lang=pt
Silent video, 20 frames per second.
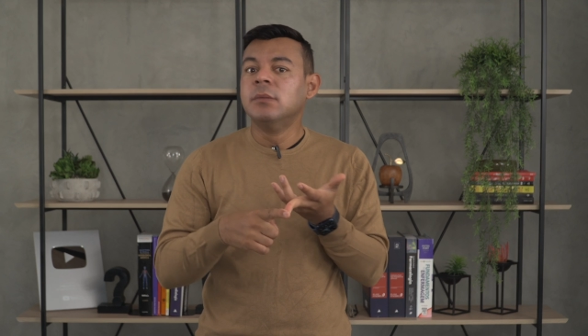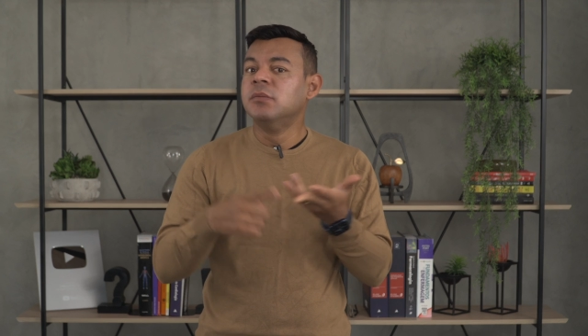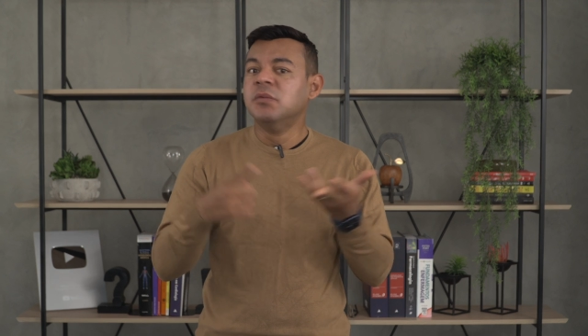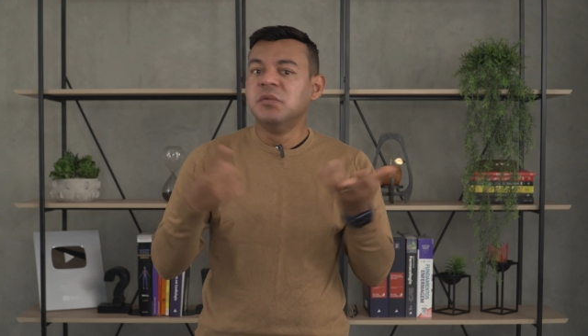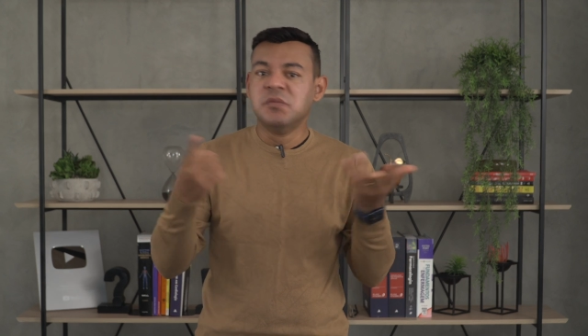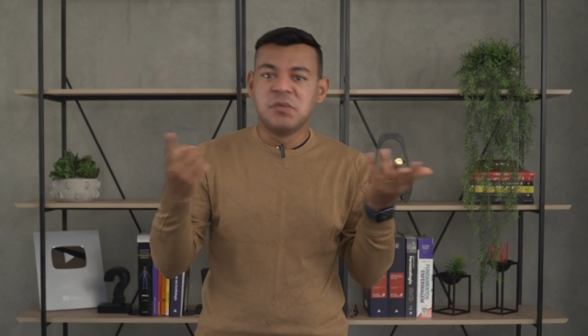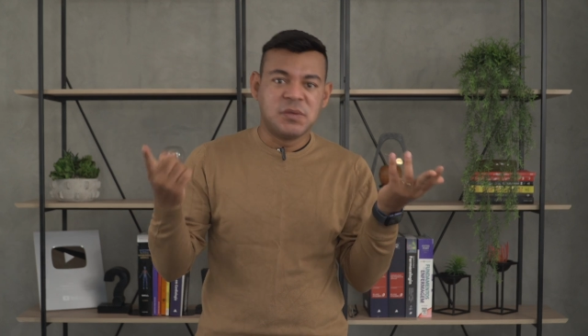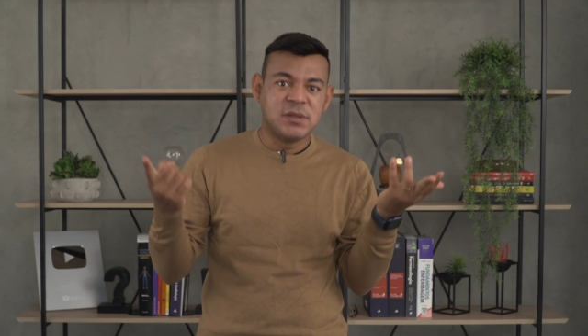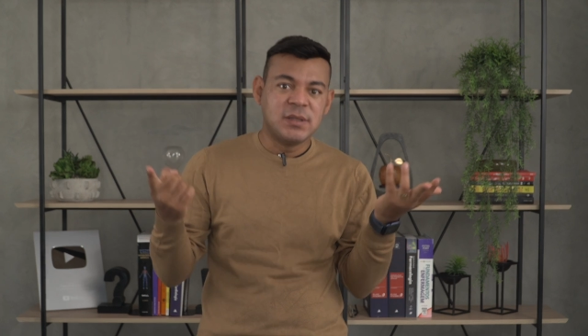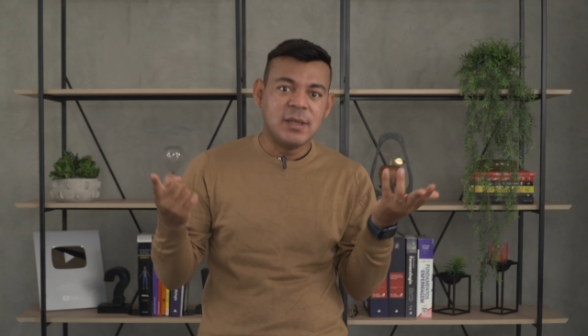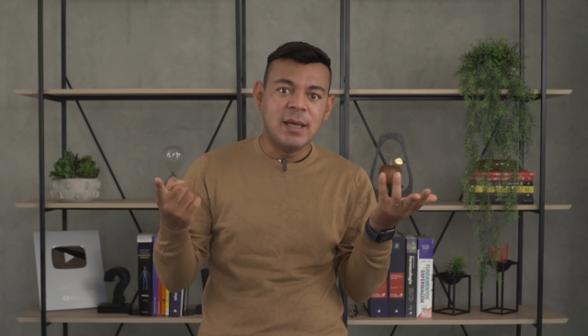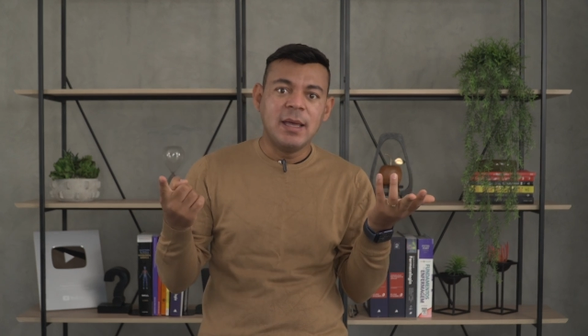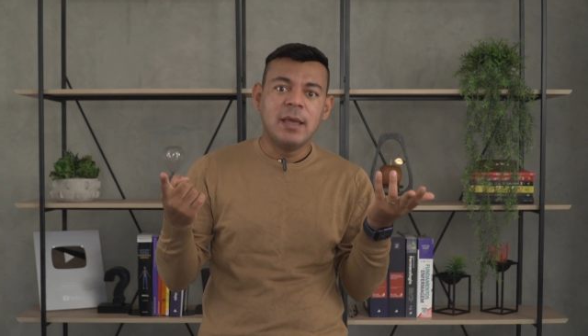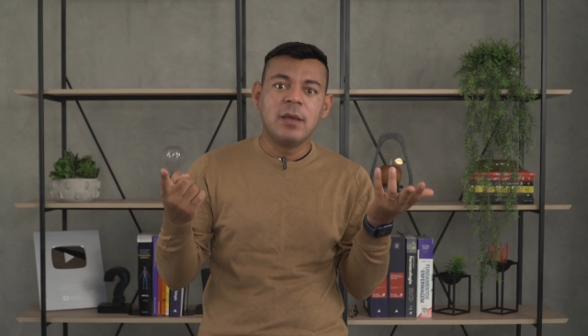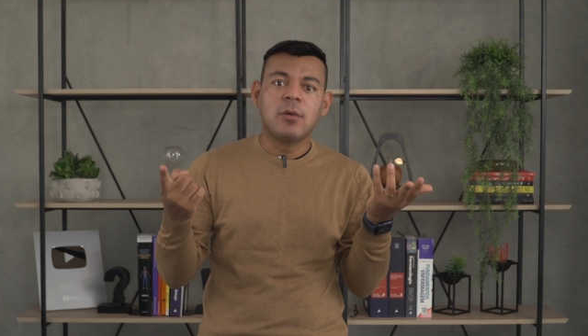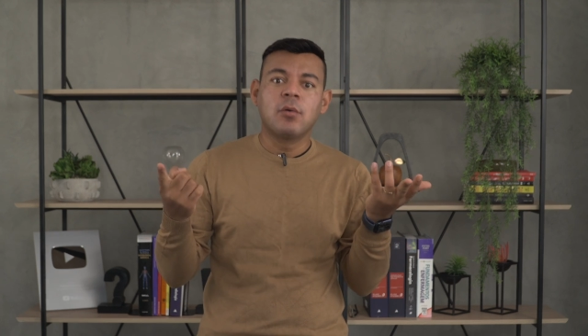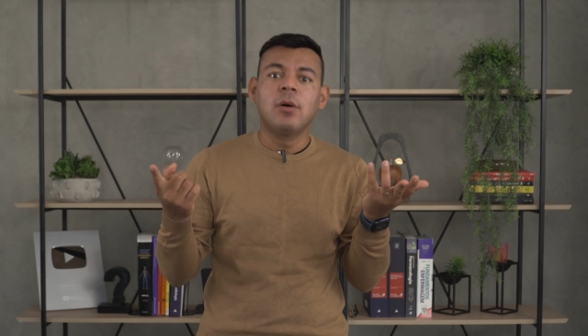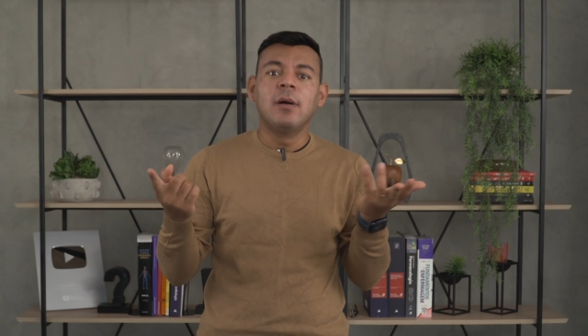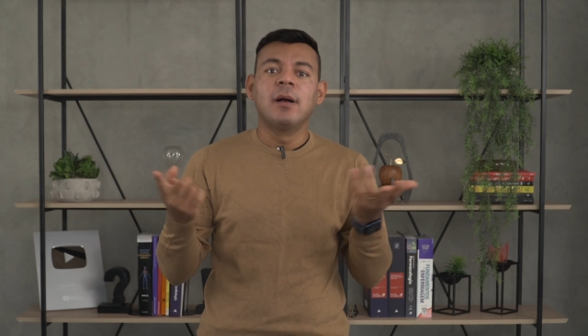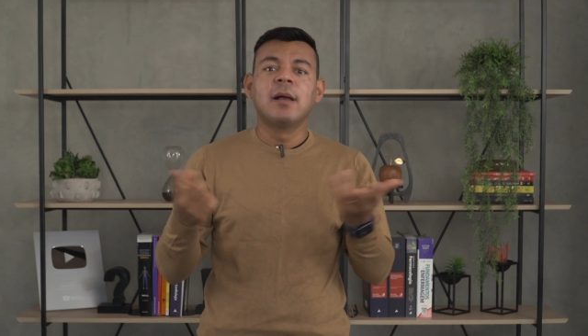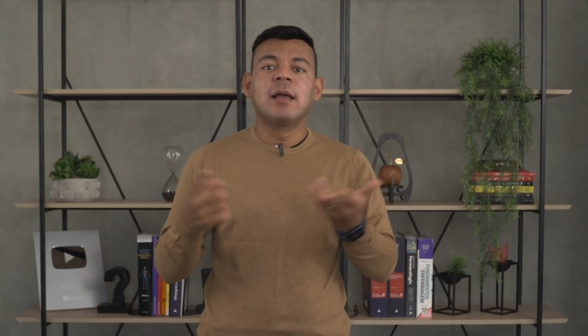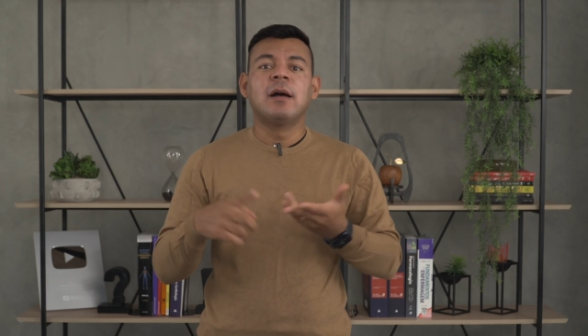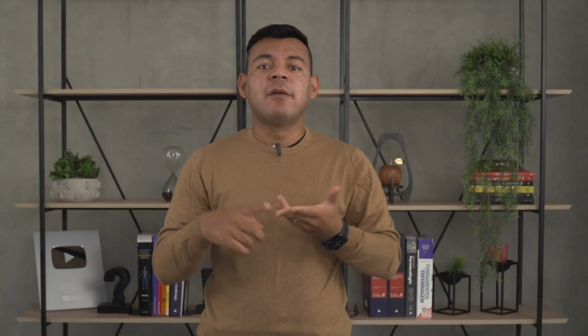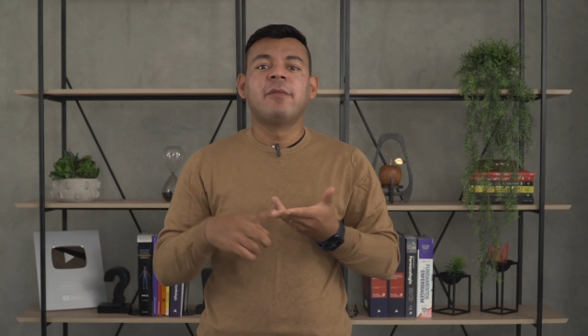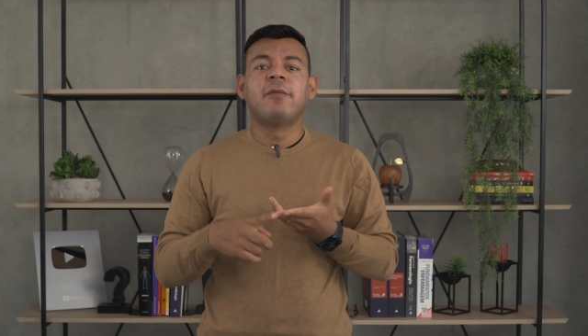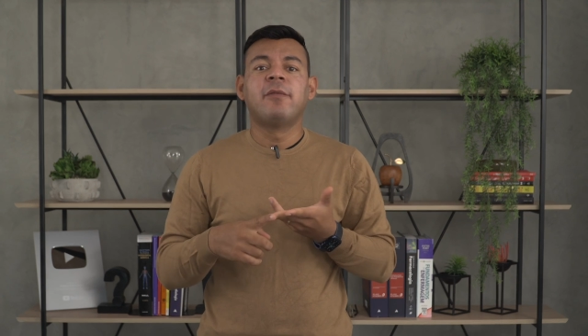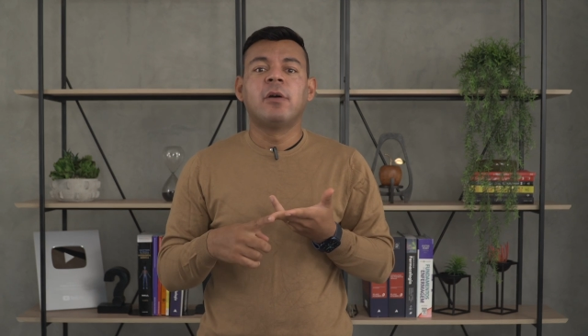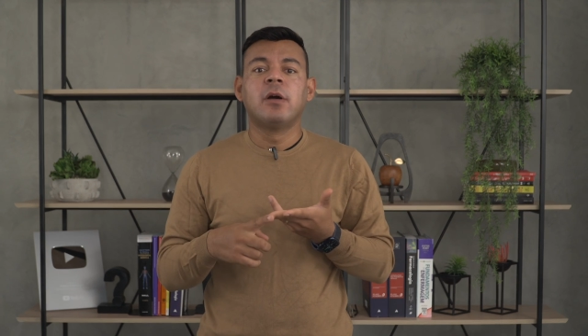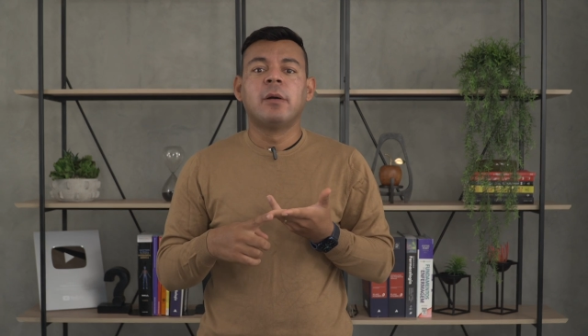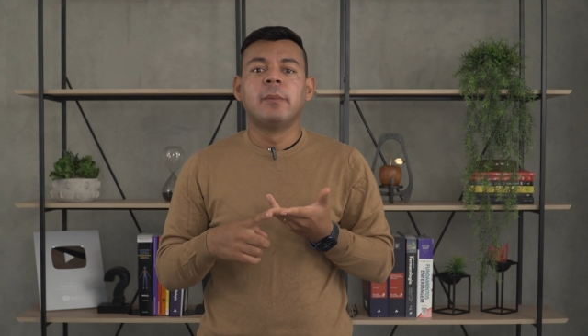Não sei, qual que é a
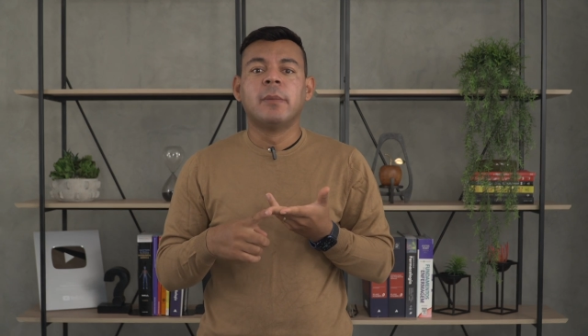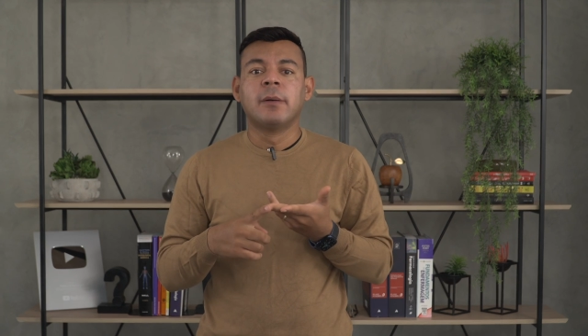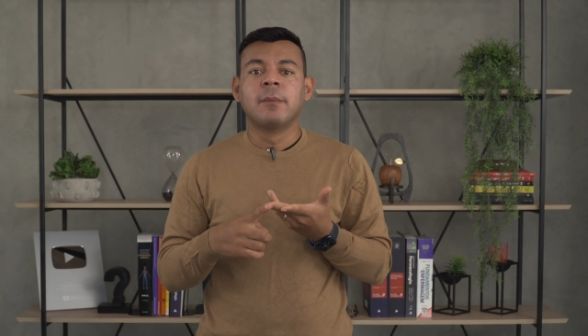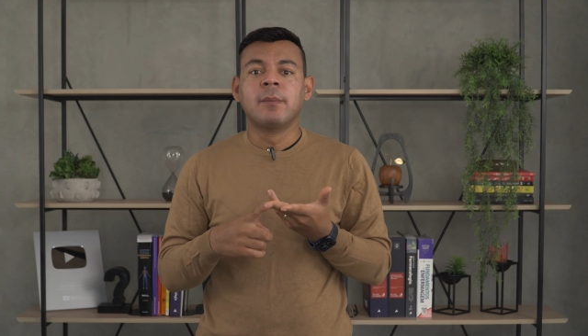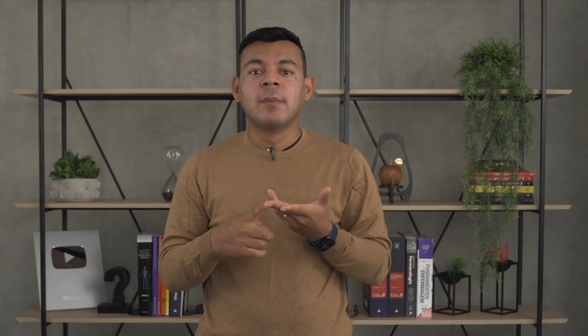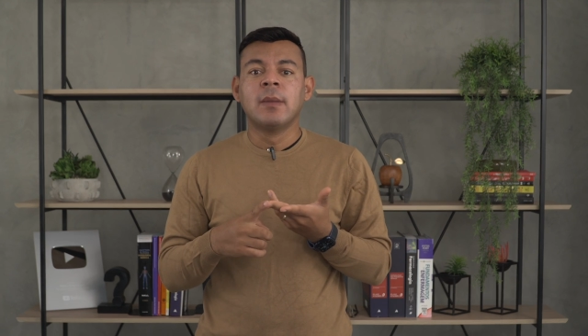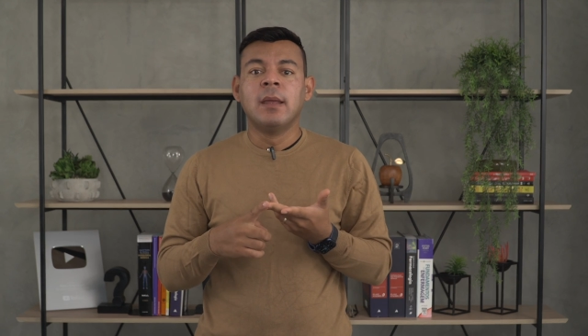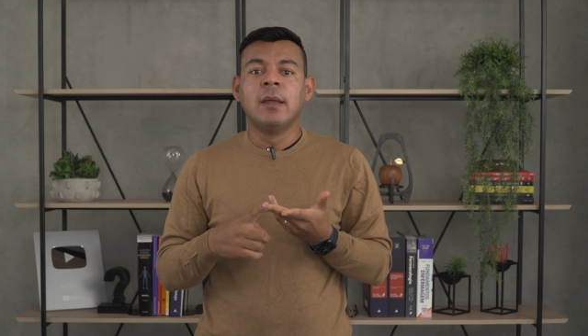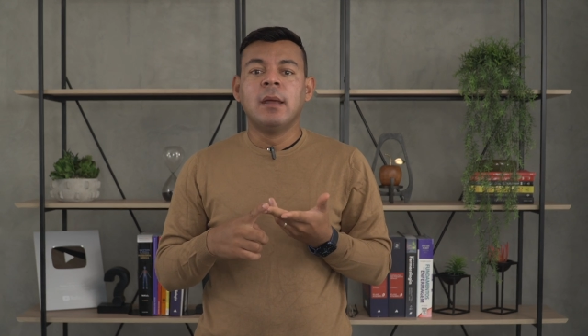forma?